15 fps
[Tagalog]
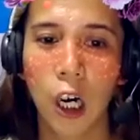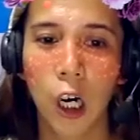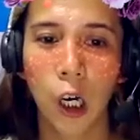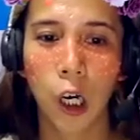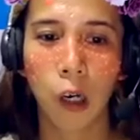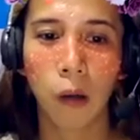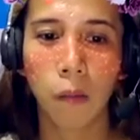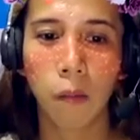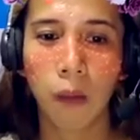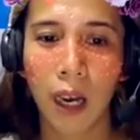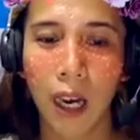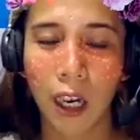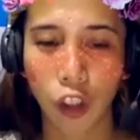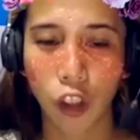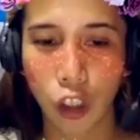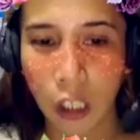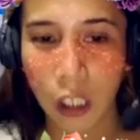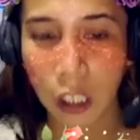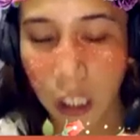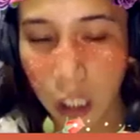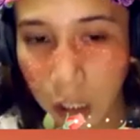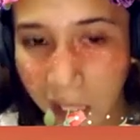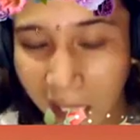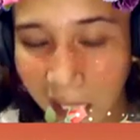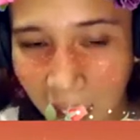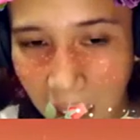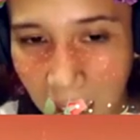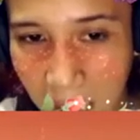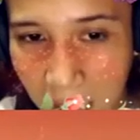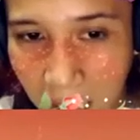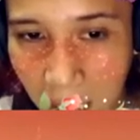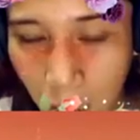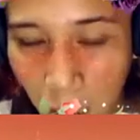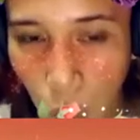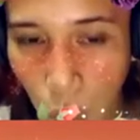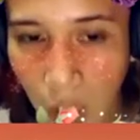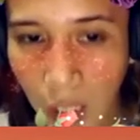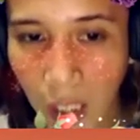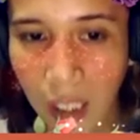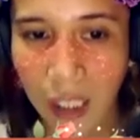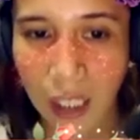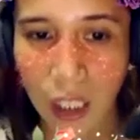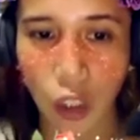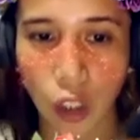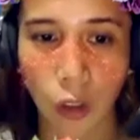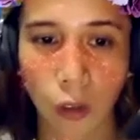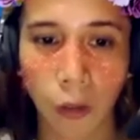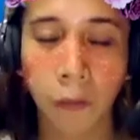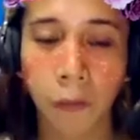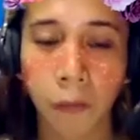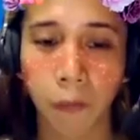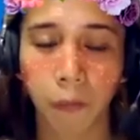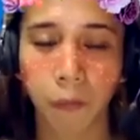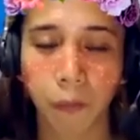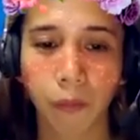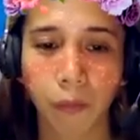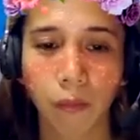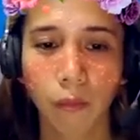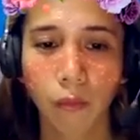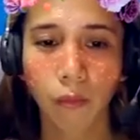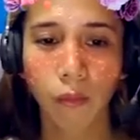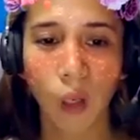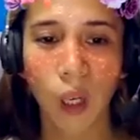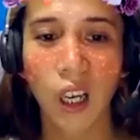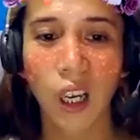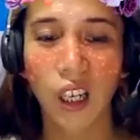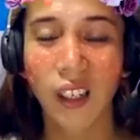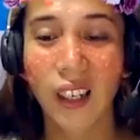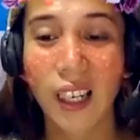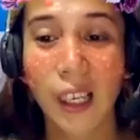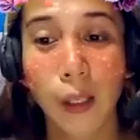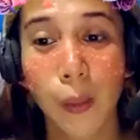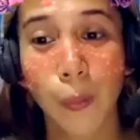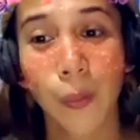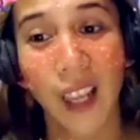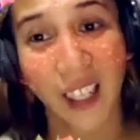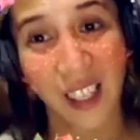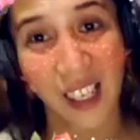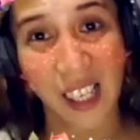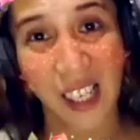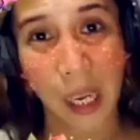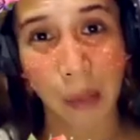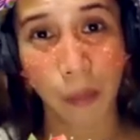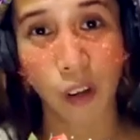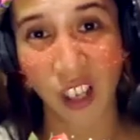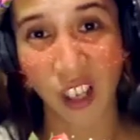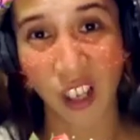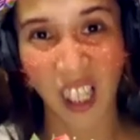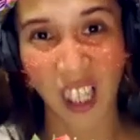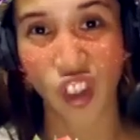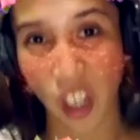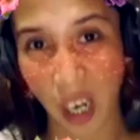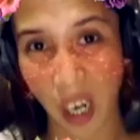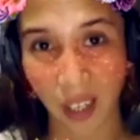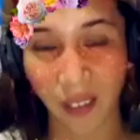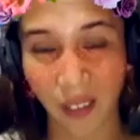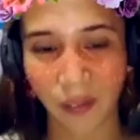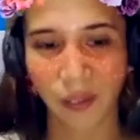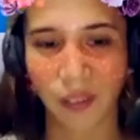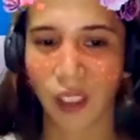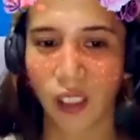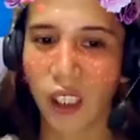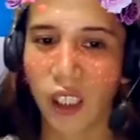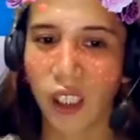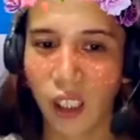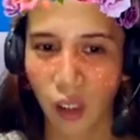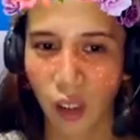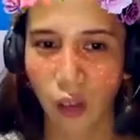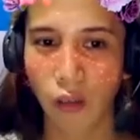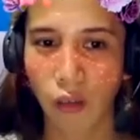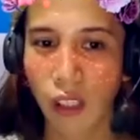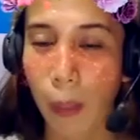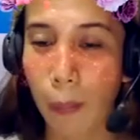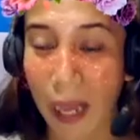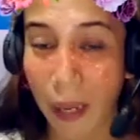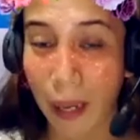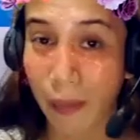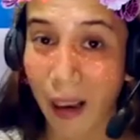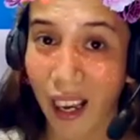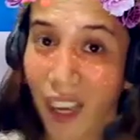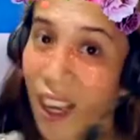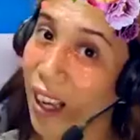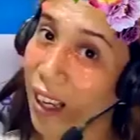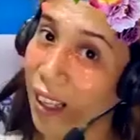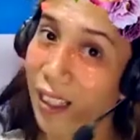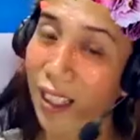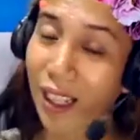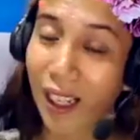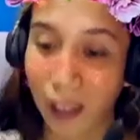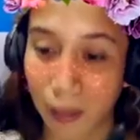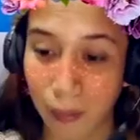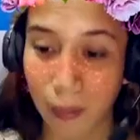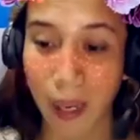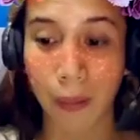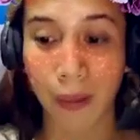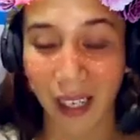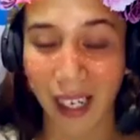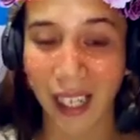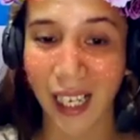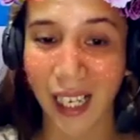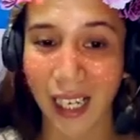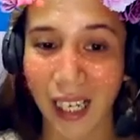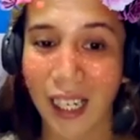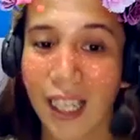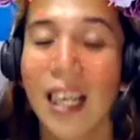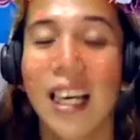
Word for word: um, actually, nak nakikita, kung nakikita nyo, Chris, naka-disable yan siya. Sa playback, ha? Playback lang yan.